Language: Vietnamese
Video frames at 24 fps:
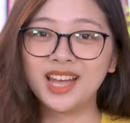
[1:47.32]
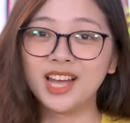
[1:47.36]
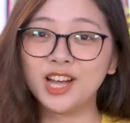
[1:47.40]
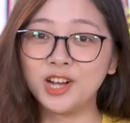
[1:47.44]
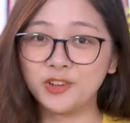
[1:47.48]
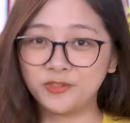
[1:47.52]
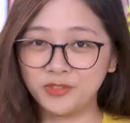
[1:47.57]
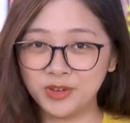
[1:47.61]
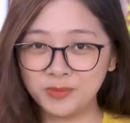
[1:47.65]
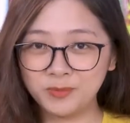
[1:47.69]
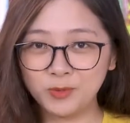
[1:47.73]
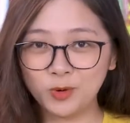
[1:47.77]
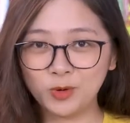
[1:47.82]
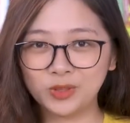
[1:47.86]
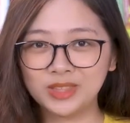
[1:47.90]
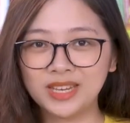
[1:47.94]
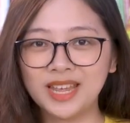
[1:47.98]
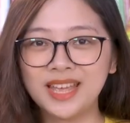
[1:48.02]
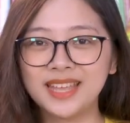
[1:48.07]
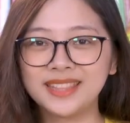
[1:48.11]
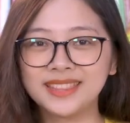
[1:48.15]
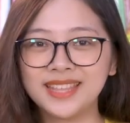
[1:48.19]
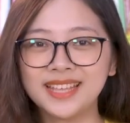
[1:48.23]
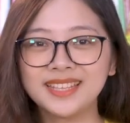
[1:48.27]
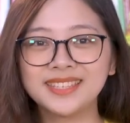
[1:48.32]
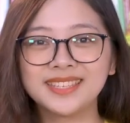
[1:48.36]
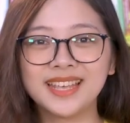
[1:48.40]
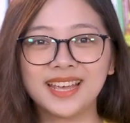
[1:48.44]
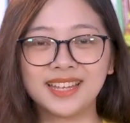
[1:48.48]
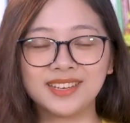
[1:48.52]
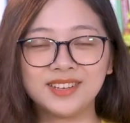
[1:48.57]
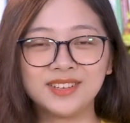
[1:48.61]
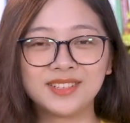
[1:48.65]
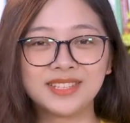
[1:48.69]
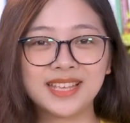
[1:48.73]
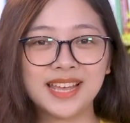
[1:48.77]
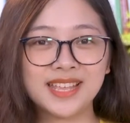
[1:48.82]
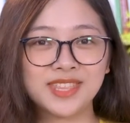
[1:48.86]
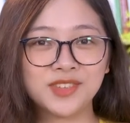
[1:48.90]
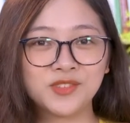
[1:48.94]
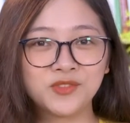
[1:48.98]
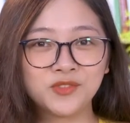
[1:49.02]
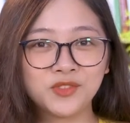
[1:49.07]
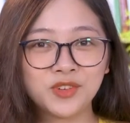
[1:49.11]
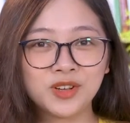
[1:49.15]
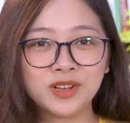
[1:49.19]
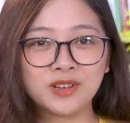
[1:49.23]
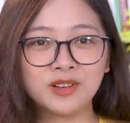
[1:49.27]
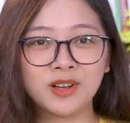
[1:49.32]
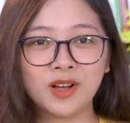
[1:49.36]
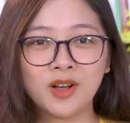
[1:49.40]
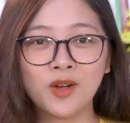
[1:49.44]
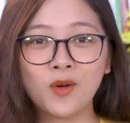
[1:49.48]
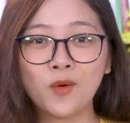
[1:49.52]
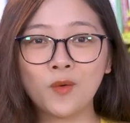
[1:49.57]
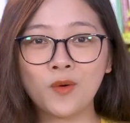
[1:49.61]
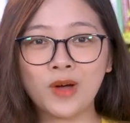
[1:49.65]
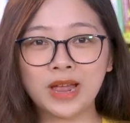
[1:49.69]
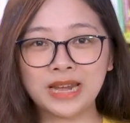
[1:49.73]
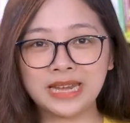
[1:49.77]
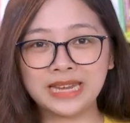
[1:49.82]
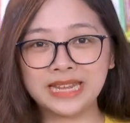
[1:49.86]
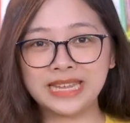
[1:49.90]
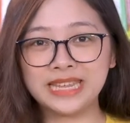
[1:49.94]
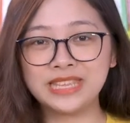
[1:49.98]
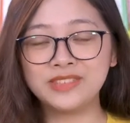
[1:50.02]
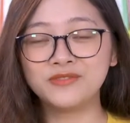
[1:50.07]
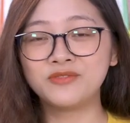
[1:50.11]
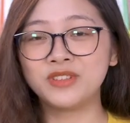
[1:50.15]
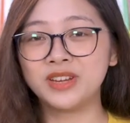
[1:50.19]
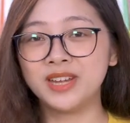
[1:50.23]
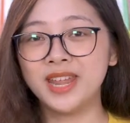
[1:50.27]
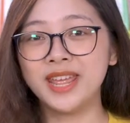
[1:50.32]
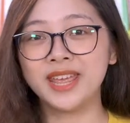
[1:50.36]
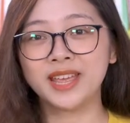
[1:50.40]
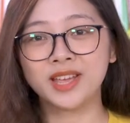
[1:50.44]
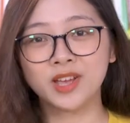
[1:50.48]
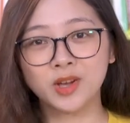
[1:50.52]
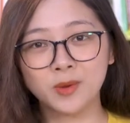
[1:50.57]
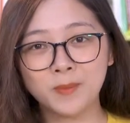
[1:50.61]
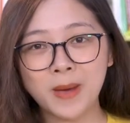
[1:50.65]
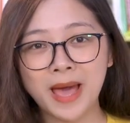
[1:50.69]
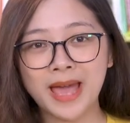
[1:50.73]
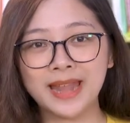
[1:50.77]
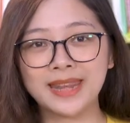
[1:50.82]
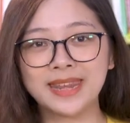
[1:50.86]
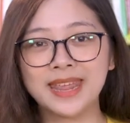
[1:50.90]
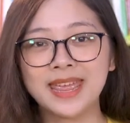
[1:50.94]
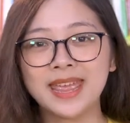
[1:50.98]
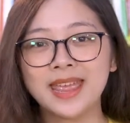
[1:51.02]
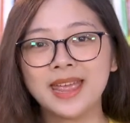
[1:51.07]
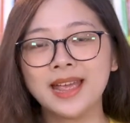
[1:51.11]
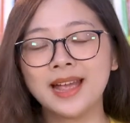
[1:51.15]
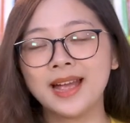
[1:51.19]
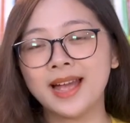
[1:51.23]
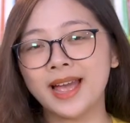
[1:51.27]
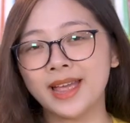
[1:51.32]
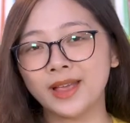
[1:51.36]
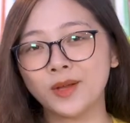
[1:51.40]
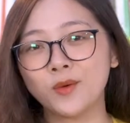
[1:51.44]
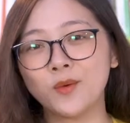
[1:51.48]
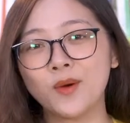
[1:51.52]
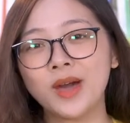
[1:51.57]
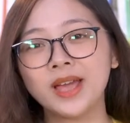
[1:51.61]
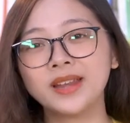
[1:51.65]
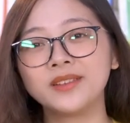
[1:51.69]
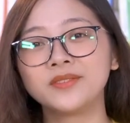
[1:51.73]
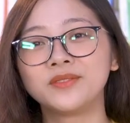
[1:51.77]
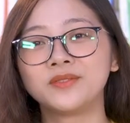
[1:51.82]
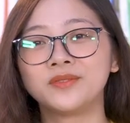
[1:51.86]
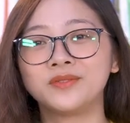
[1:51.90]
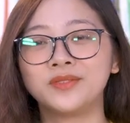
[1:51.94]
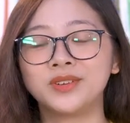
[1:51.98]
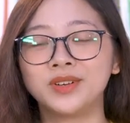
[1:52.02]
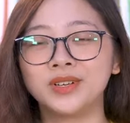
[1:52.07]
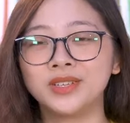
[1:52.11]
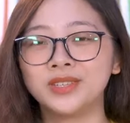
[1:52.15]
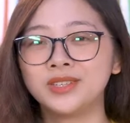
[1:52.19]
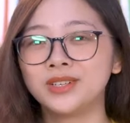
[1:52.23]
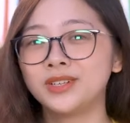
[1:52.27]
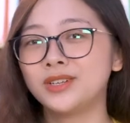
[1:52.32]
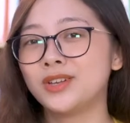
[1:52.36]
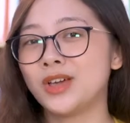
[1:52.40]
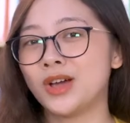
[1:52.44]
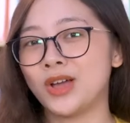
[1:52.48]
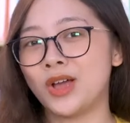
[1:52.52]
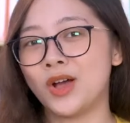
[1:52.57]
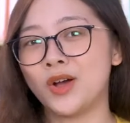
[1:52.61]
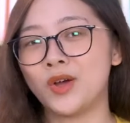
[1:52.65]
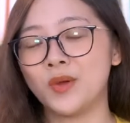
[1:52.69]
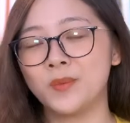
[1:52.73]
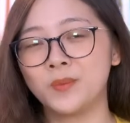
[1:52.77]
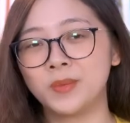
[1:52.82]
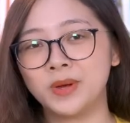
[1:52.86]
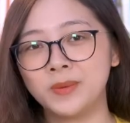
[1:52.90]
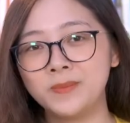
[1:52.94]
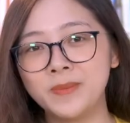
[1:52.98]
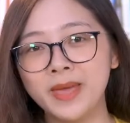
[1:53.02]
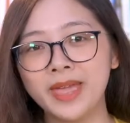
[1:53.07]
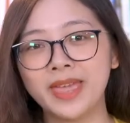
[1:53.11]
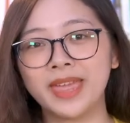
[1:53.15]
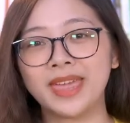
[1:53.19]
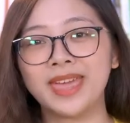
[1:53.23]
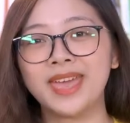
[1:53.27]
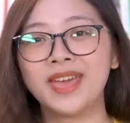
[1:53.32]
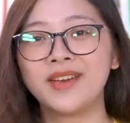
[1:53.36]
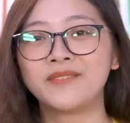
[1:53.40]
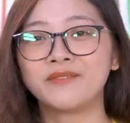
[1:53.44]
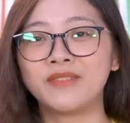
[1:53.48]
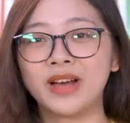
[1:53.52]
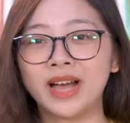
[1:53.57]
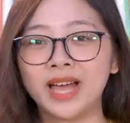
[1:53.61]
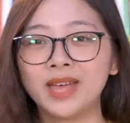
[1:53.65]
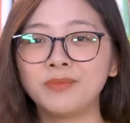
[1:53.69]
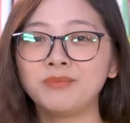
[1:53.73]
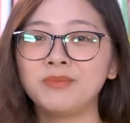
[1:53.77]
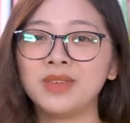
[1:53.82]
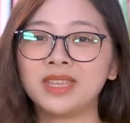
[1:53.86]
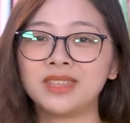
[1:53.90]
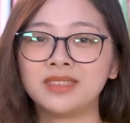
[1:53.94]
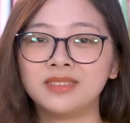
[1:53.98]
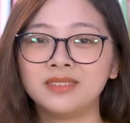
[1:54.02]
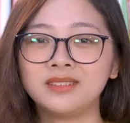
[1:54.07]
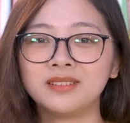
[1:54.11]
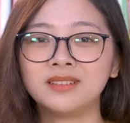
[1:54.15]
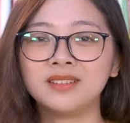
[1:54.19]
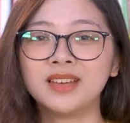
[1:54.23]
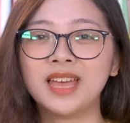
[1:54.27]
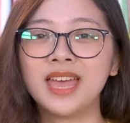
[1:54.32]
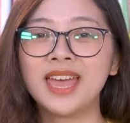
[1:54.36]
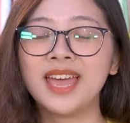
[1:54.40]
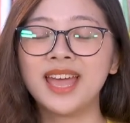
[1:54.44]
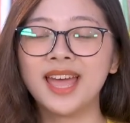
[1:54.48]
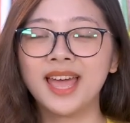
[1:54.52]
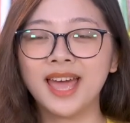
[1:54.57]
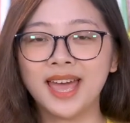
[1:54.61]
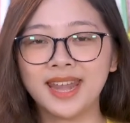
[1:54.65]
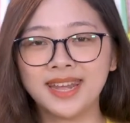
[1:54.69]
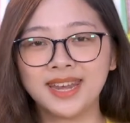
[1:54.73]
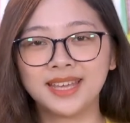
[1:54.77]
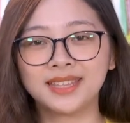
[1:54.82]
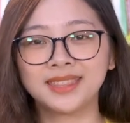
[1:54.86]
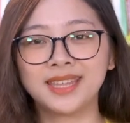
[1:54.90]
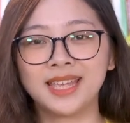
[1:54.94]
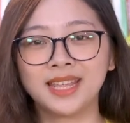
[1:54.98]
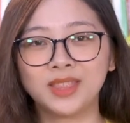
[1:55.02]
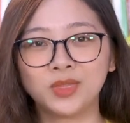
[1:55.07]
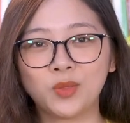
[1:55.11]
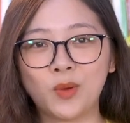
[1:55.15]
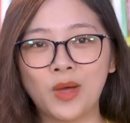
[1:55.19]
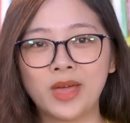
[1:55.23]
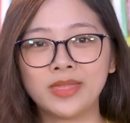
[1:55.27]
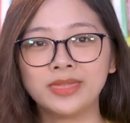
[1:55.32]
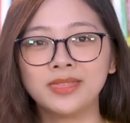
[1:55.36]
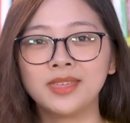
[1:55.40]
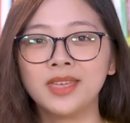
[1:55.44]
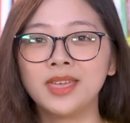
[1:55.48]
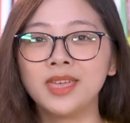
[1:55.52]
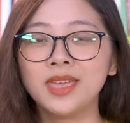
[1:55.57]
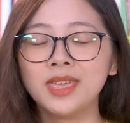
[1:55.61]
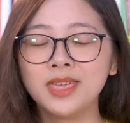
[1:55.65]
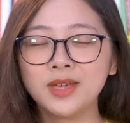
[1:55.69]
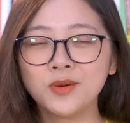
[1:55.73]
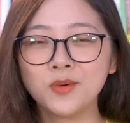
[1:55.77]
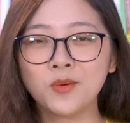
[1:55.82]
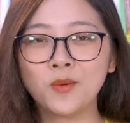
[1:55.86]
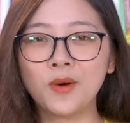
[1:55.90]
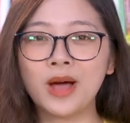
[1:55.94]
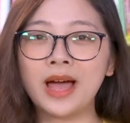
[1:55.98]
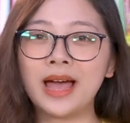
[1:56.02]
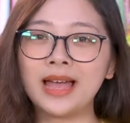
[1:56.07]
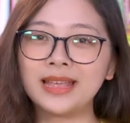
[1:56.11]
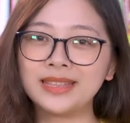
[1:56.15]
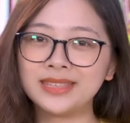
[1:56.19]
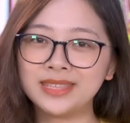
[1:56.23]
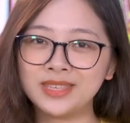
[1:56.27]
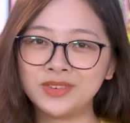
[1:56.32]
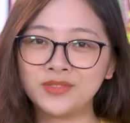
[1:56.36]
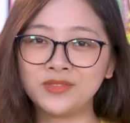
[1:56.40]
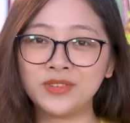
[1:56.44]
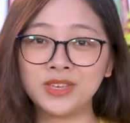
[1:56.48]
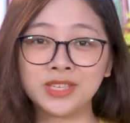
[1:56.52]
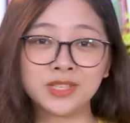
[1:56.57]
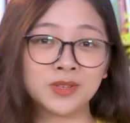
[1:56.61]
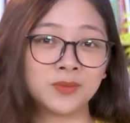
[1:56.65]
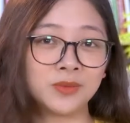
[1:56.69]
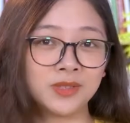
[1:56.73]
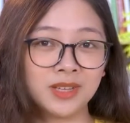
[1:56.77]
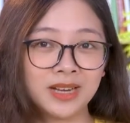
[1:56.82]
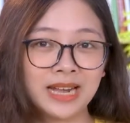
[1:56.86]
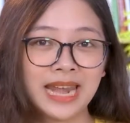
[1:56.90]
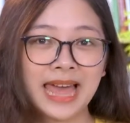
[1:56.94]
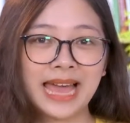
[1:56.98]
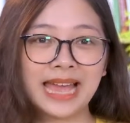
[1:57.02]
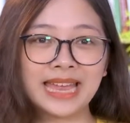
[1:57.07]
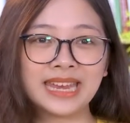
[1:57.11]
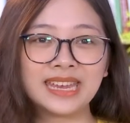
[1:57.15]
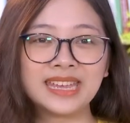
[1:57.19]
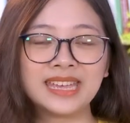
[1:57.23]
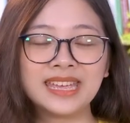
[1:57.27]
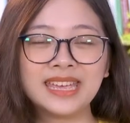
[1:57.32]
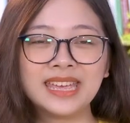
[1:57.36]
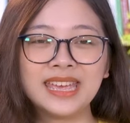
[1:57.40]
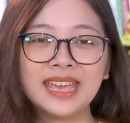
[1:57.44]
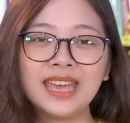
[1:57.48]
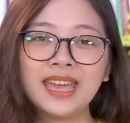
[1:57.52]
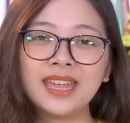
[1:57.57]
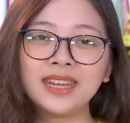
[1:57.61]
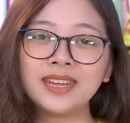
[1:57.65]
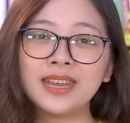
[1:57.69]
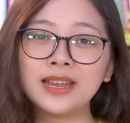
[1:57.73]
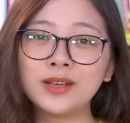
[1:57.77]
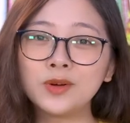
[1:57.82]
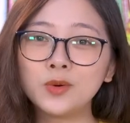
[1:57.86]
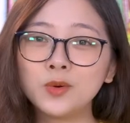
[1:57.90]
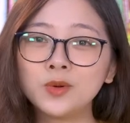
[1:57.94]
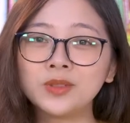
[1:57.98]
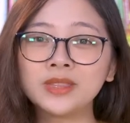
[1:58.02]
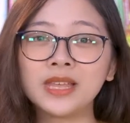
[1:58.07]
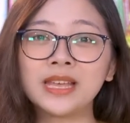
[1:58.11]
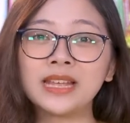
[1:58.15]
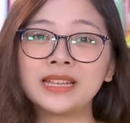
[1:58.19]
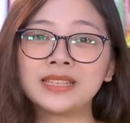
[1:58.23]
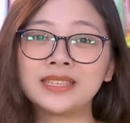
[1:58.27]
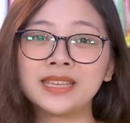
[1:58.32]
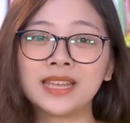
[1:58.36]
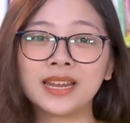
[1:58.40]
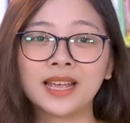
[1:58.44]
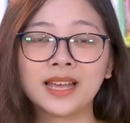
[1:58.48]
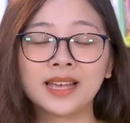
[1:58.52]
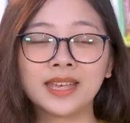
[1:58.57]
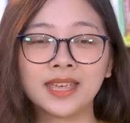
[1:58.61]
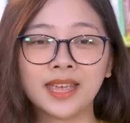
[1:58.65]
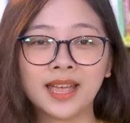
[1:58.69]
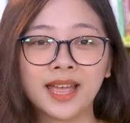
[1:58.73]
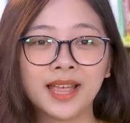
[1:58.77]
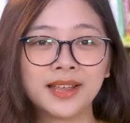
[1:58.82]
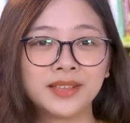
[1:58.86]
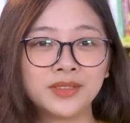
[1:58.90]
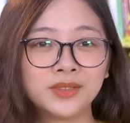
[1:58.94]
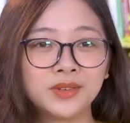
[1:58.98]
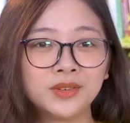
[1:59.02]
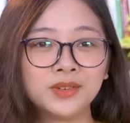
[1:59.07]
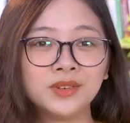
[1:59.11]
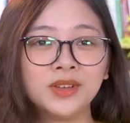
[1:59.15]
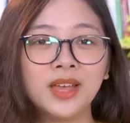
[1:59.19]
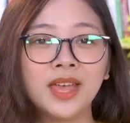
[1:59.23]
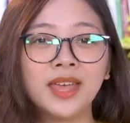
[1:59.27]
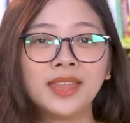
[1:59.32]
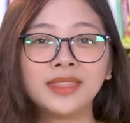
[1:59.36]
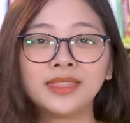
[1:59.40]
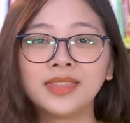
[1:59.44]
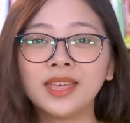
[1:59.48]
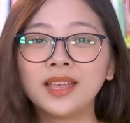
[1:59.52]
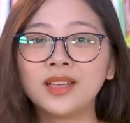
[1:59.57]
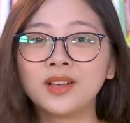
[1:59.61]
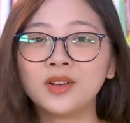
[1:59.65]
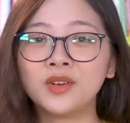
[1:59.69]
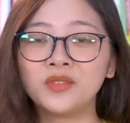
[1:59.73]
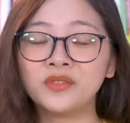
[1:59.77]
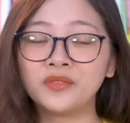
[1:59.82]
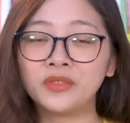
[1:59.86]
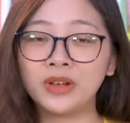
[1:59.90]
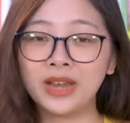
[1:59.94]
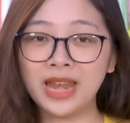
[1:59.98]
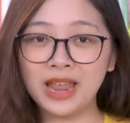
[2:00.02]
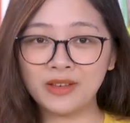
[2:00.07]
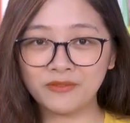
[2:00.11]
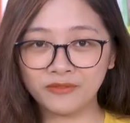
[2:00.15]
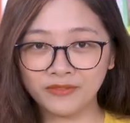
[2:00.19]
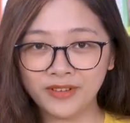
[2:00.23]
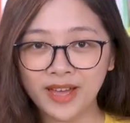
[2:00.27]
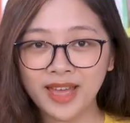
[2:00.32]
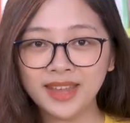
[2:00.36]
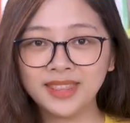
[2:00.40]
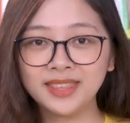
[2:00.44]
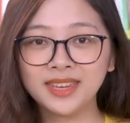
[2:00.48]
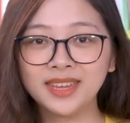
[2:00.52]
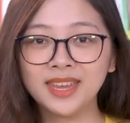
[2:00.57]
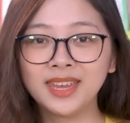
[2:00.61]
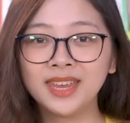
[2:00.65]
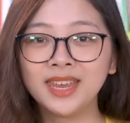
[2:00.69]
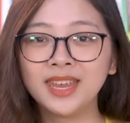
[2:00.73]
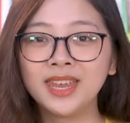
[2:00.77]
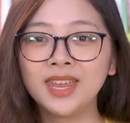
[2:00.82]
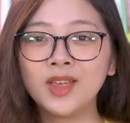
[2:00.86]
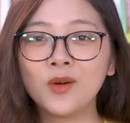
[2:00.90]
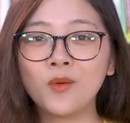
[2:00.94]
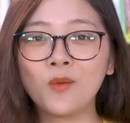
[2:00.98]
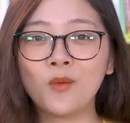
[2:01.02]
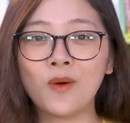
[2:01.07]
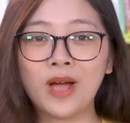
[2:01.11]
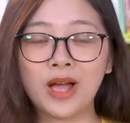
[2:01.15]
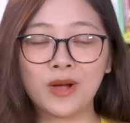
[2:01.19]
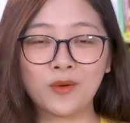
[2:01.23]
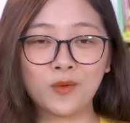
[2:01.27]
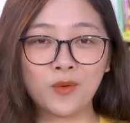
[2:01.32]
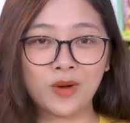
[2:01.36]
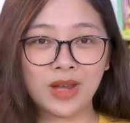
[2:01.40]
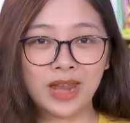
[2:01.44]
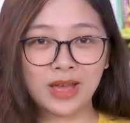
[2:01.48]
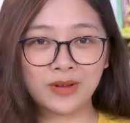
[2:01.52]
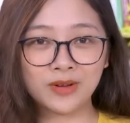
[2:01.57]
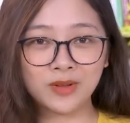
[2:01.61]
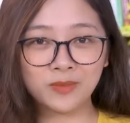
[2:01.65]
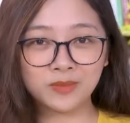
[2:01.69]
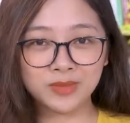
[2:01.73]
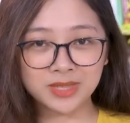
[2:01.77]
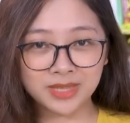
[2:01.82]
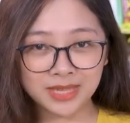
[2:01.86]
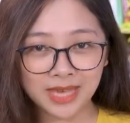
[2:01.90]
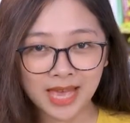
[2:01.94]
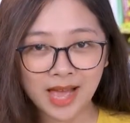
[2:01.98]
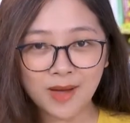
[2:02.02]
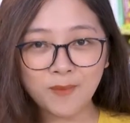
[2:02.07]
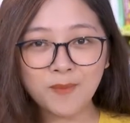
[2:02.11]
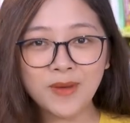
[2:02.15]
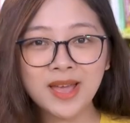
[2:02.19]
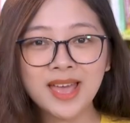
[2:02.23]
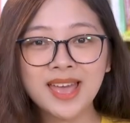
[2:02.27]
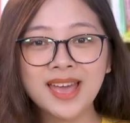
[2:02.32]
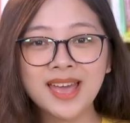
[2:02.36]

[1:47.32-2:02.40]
Ở phần một, tác giả đưa ra những phương hướng quản lý những vấn đề cơ bản, khái quát với những đòi hỏi mới mẻ và khác biệt như khả năng thanh toán, hiệu quả, chi phí trong tương lai, đến cụ thể trên các khía cạnh như thích ứng với lạm phát, hiệu quả của lao động trí óc